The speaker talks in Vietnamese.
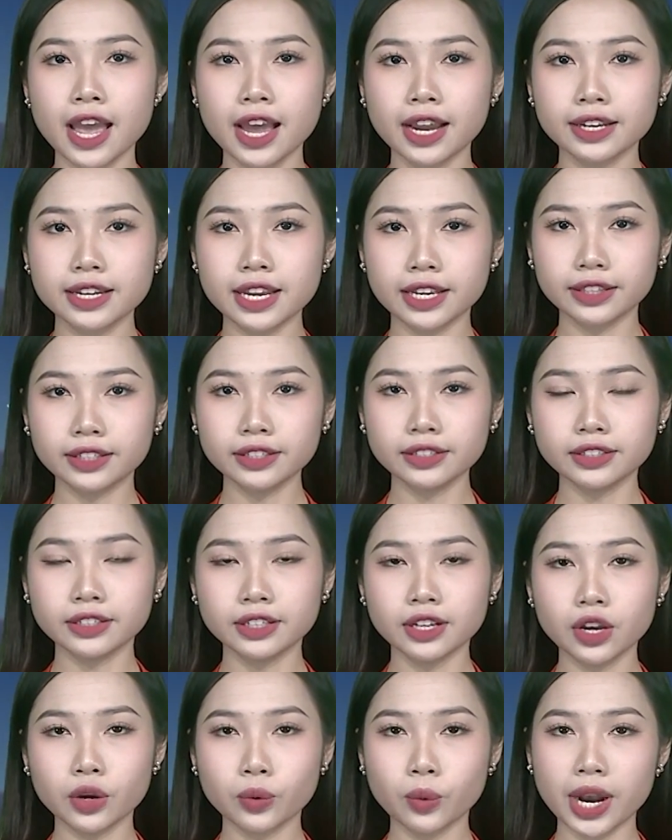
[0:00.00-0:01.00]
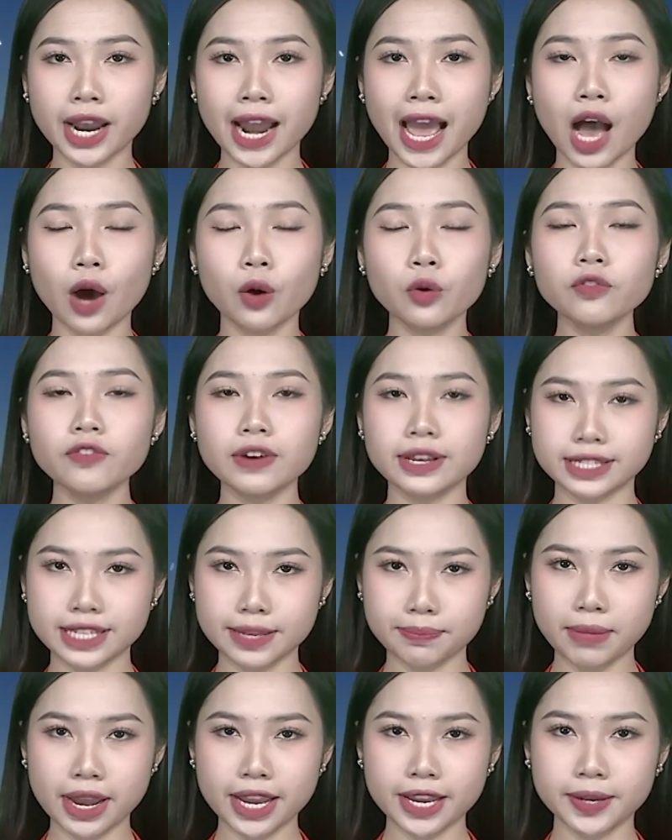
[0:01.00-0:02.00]
điện tử, quần áo và dệt
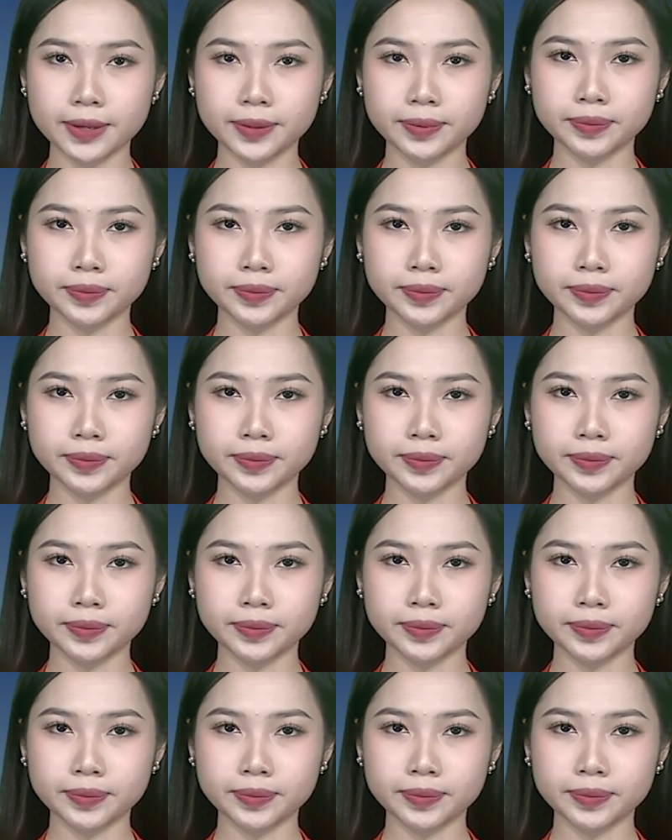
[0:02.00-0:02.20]
may.